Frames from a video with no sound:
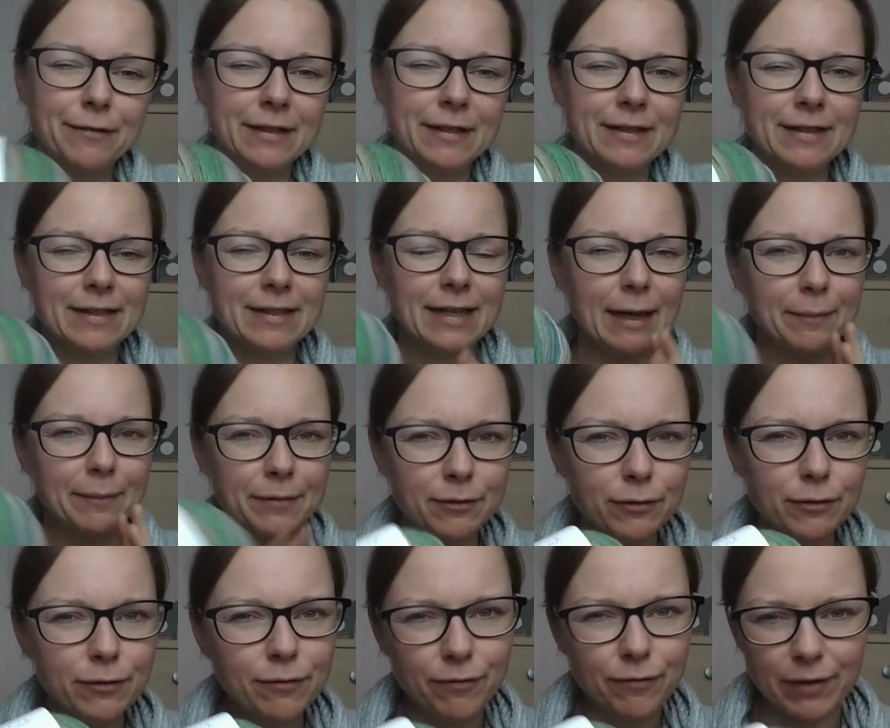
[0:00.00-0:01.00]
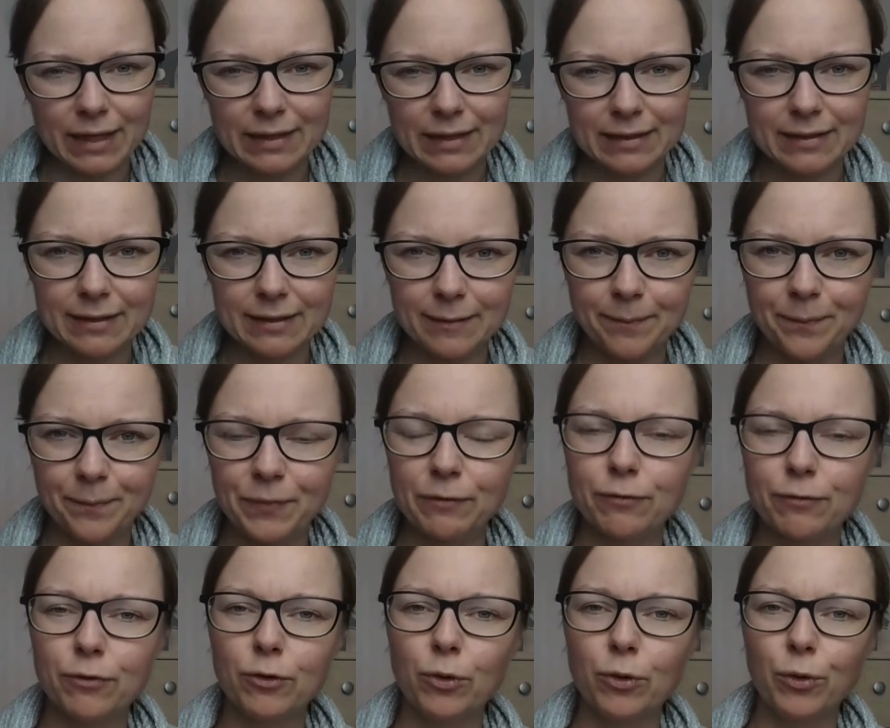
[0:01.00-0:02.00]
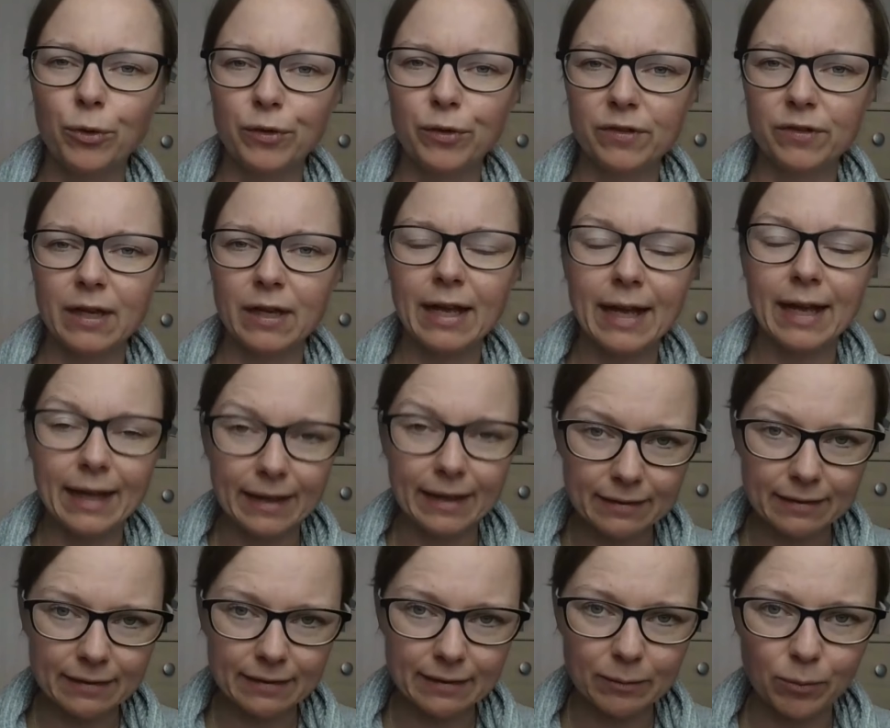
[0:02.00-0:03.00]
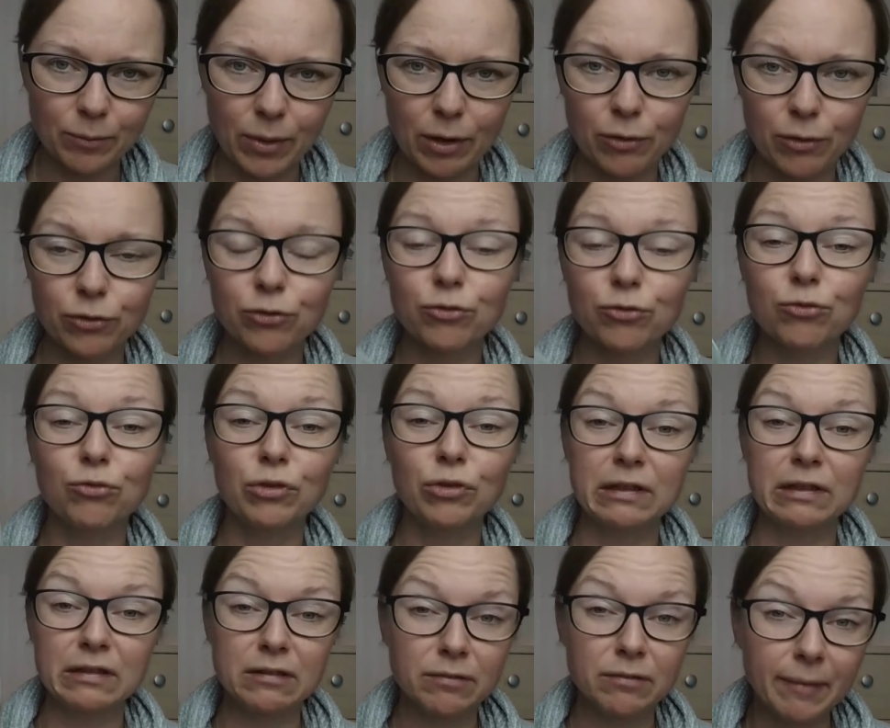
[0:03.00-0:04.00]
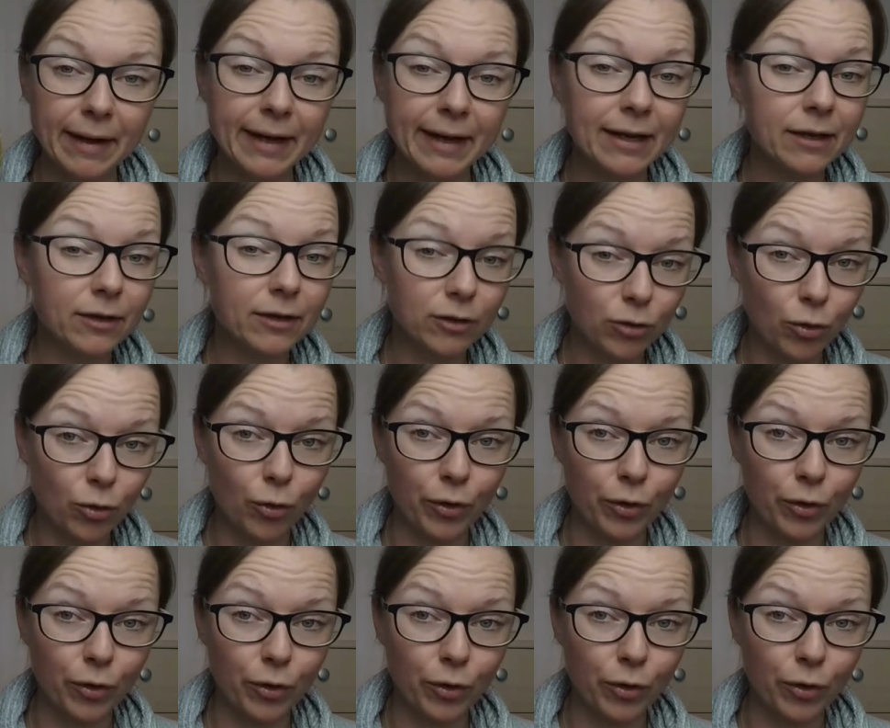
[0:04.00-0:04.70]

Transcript: Und ich finde es den absoluten Wahnsinn. Für Größe S brauchst du nur zwei